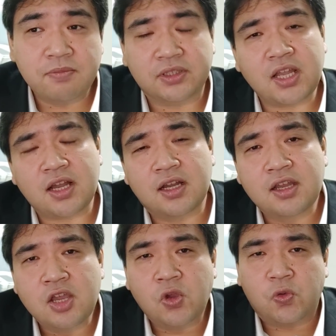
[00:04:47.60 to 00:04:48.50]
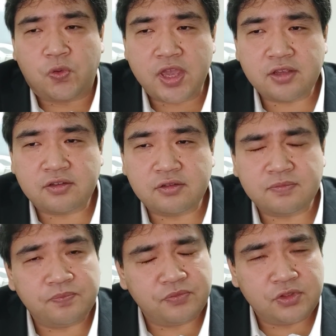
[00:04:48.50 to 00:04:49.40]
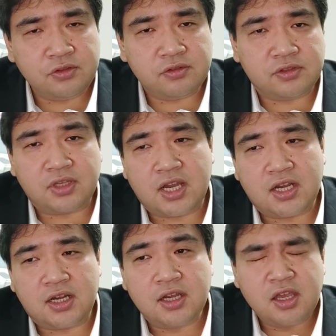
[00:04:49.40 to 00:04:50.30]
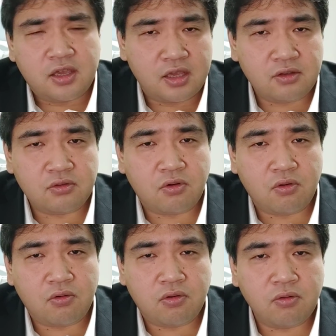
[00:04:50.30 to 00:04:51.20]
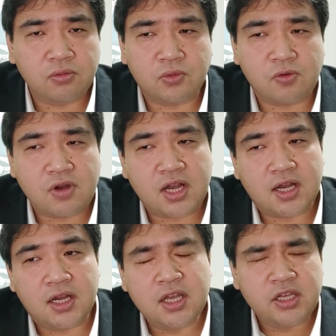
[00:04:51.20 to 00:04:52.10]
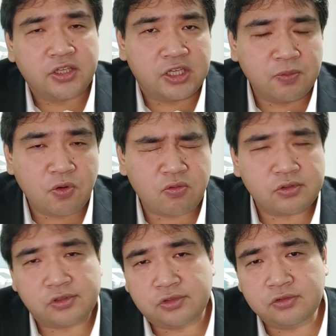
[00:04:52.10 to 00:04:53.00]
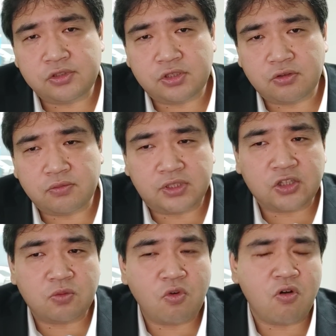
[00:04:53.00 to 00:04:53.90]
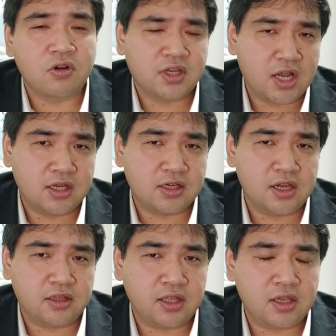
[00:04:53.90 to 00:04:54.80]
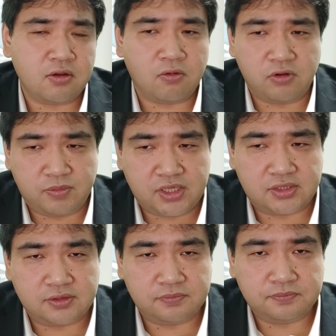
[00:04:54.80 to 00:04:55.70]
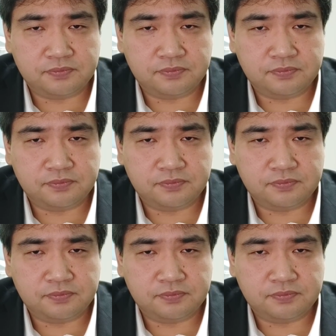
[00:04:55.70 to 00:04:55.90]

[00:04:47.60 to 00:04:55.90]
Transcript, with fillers: また、フェイクニュースや変更報道は誹謗中傷だとも考えております。